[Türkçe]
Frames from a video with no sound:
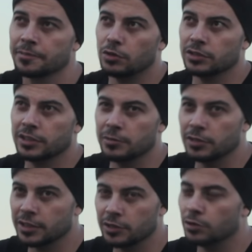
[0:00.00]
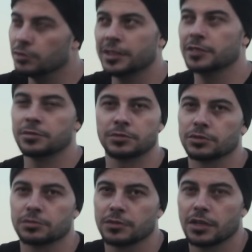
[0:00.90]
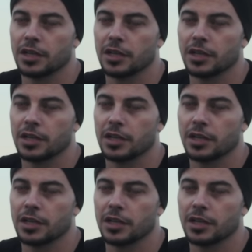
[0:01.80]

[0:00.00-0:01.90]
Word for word: Orada tam olarak ne oldu ben de bilmiyorum.